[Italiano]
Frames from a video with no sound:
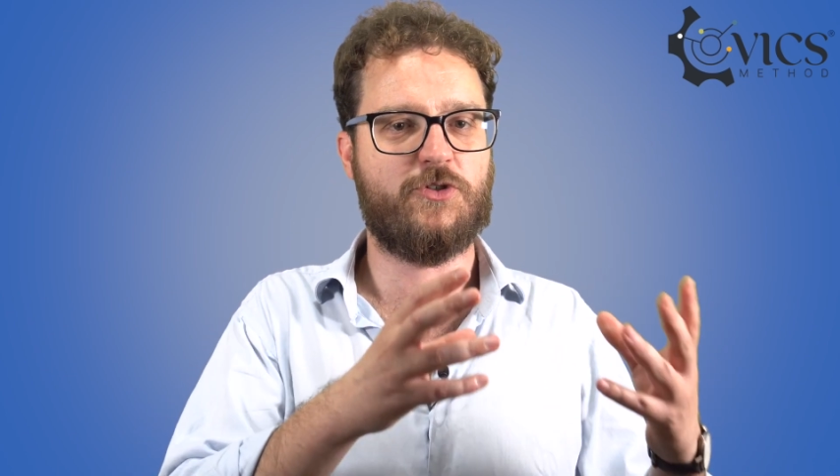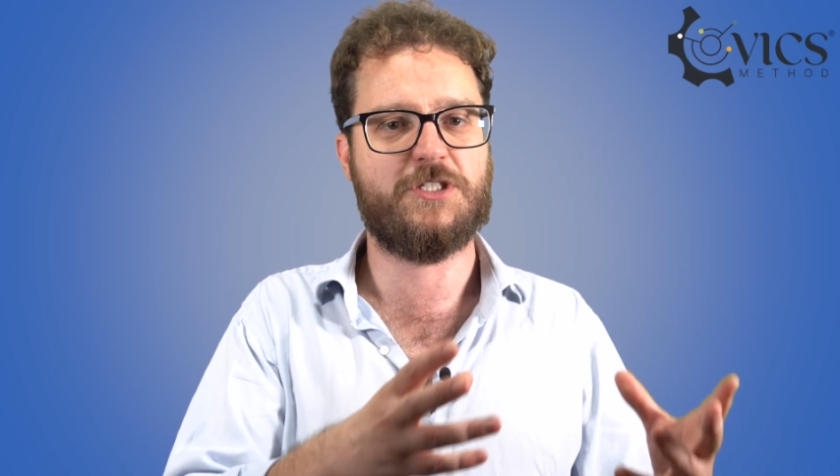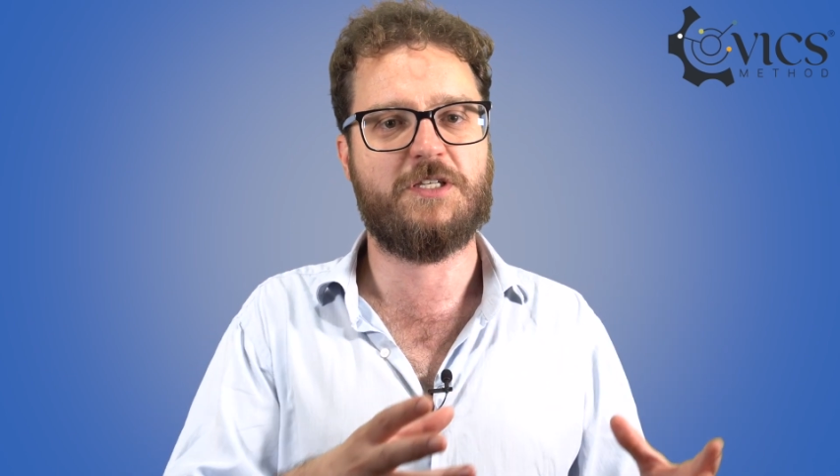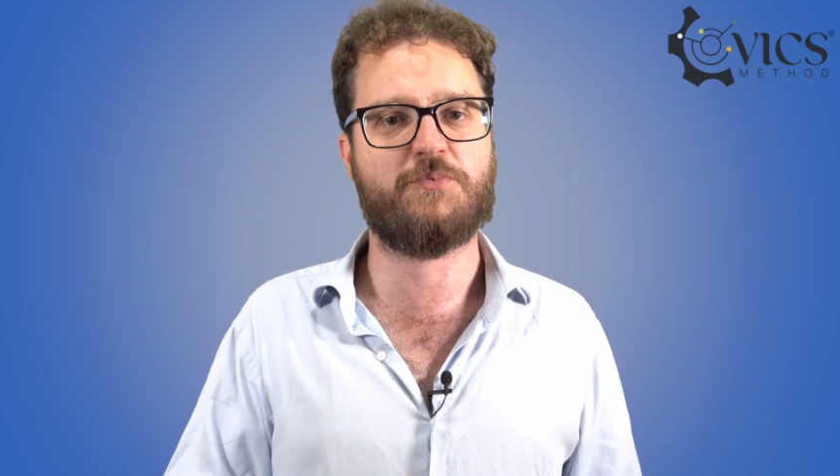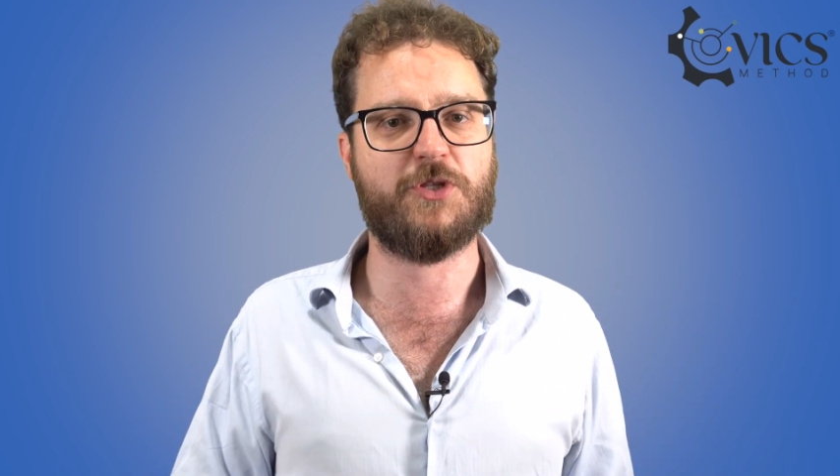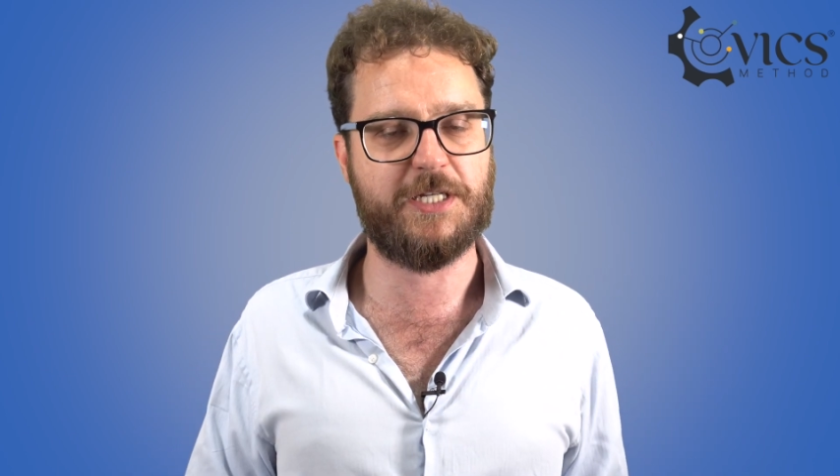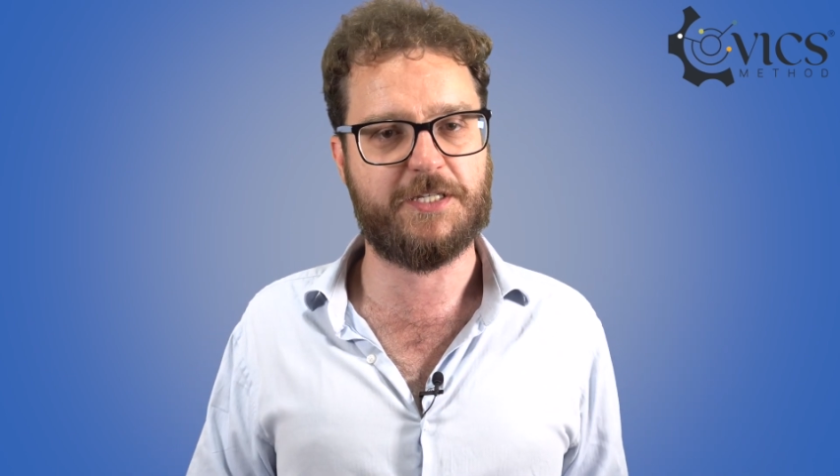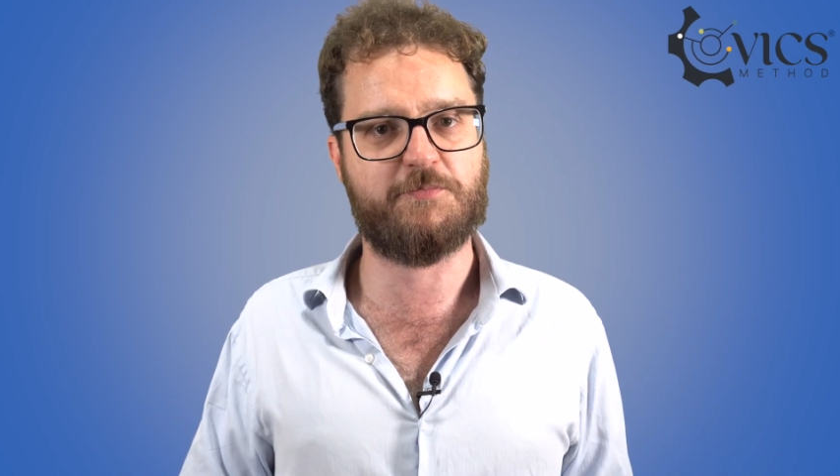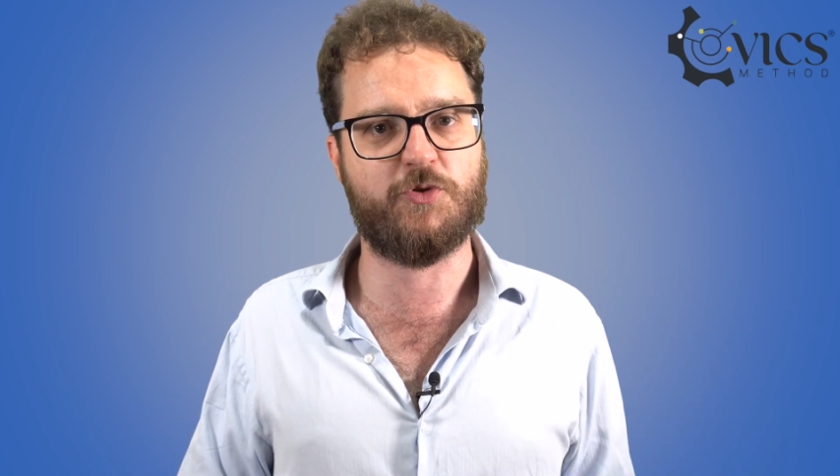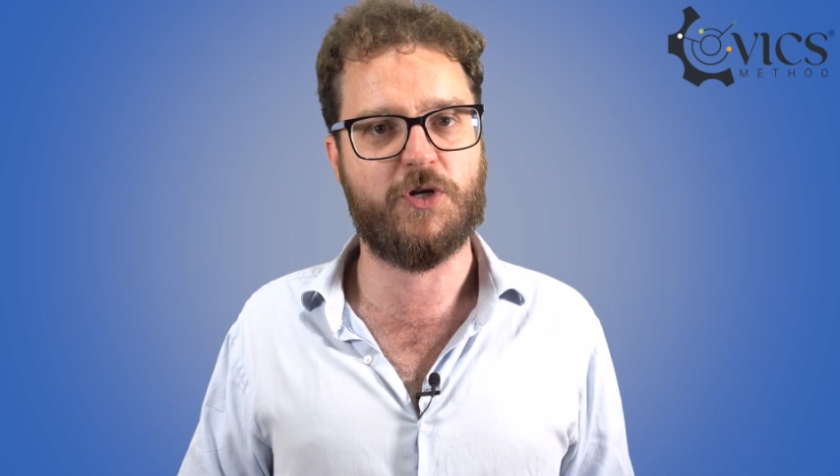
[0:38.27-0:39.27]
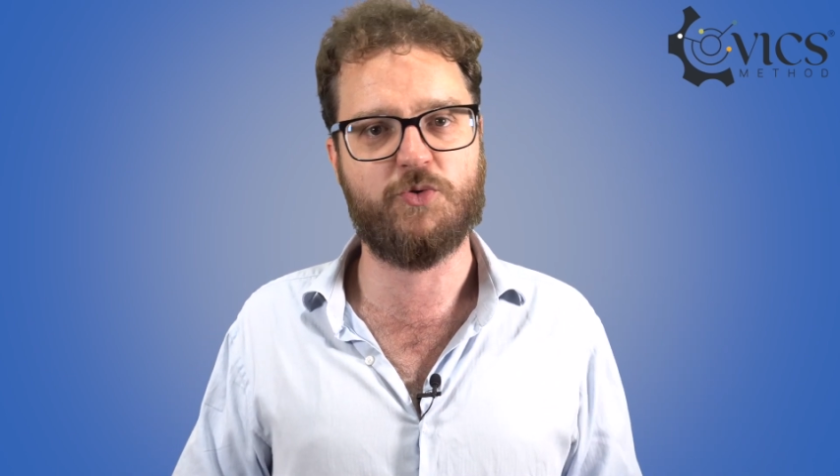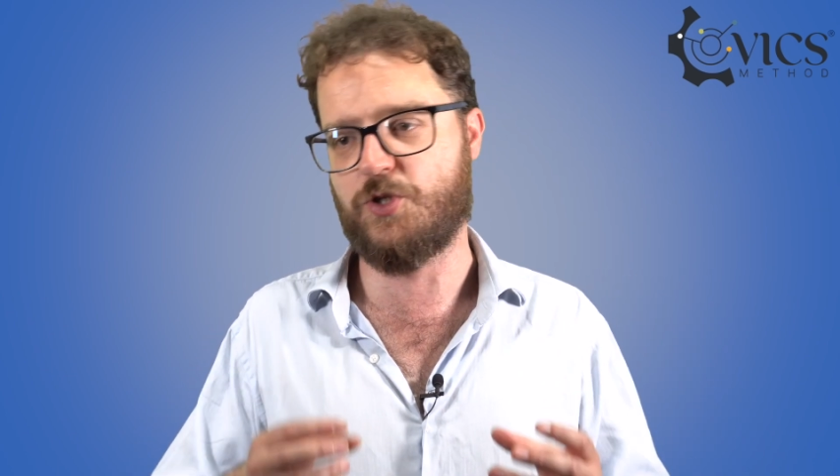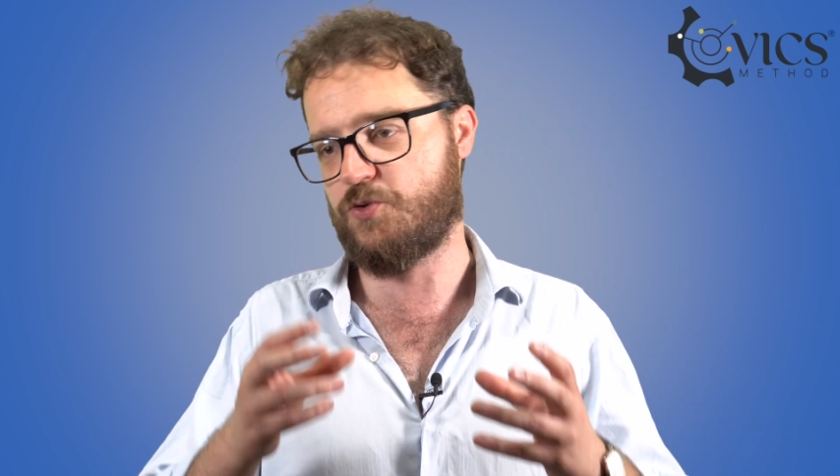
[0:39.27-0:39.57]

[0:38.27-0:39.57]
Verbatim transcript: ad esempio delle criptovalute,